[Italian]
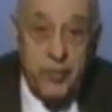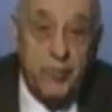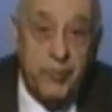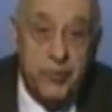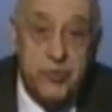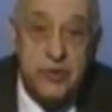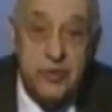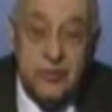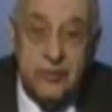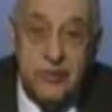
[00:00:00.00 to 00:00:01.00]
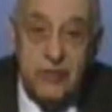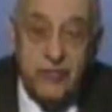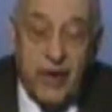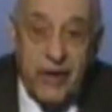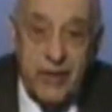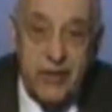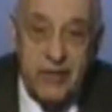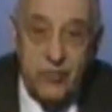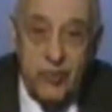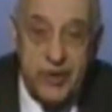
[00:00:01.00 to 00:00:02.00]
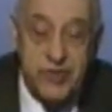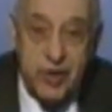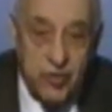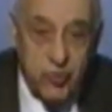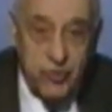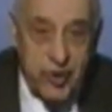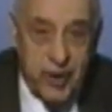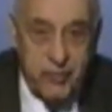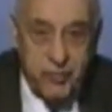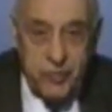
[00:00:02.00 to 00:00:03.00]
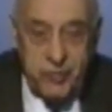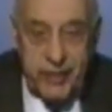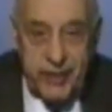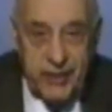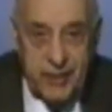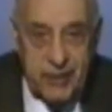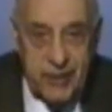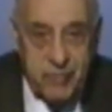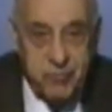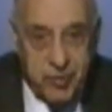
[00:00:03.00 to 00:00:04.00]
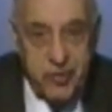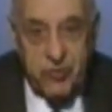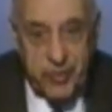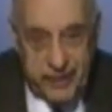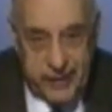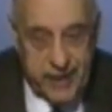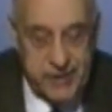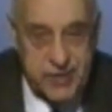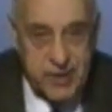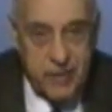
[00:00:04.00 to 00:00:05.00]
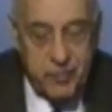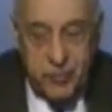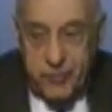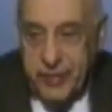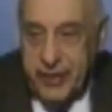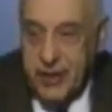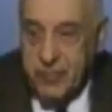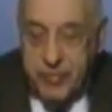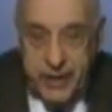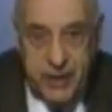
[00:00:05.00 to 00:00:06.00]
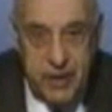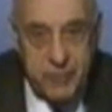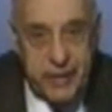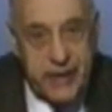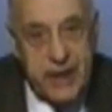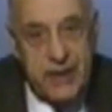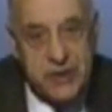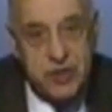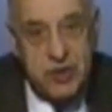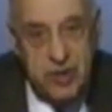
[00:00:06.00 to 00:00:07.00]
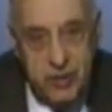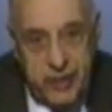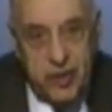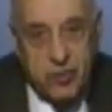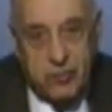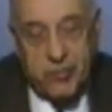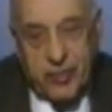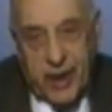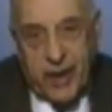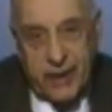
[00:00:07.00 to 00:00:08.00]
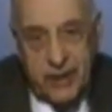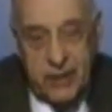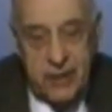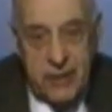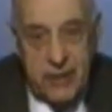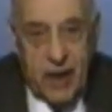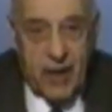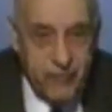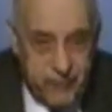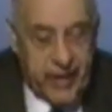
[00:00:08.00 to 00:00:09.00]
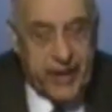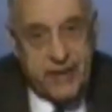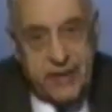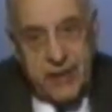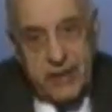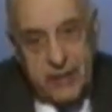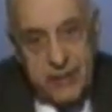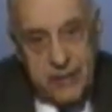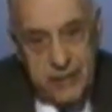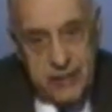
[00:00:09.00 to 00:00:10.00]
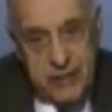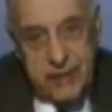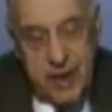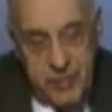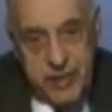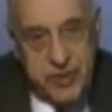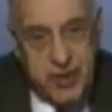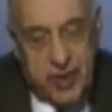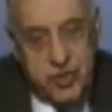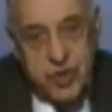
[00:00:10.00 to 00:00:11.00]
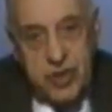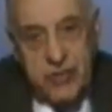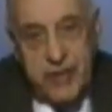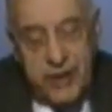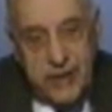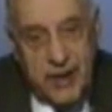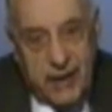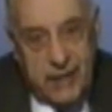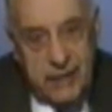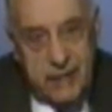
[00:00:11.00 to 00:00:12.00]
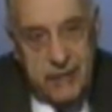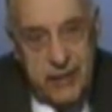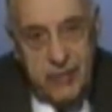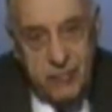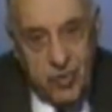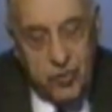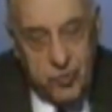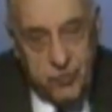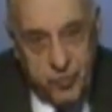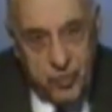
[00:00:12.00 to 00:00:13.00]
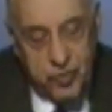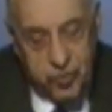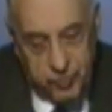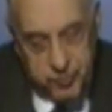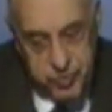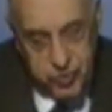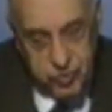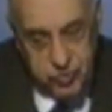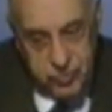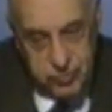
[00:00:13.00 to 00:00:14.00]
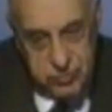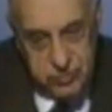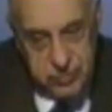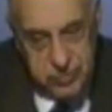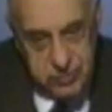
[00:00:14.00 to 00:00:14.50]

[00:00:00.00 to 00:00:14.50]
proposto di fare una seconda repubblica e poi una terza repubblica perché? perché il sentimento popolare avverte dei messaggi di verità in modo molto più